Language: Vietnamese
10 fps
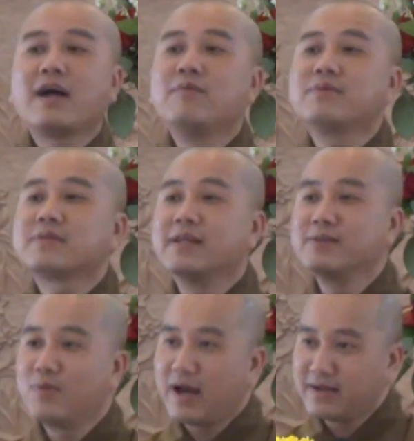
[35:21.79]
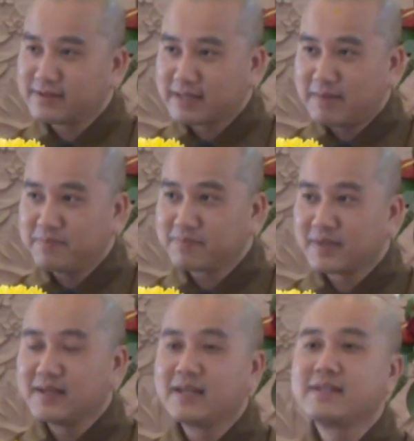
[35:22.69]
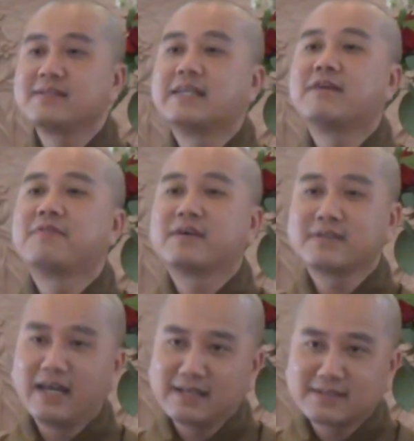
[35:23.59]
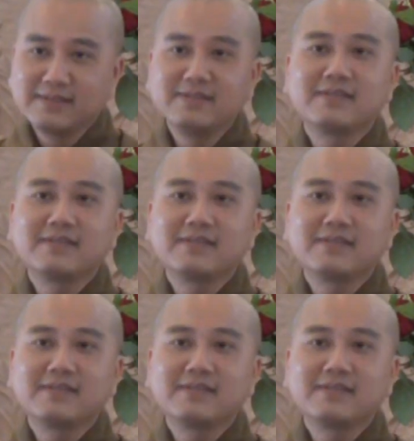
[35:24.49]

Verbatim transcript: không có tịnh hóa được tâm cho nên nhà phật đề xướng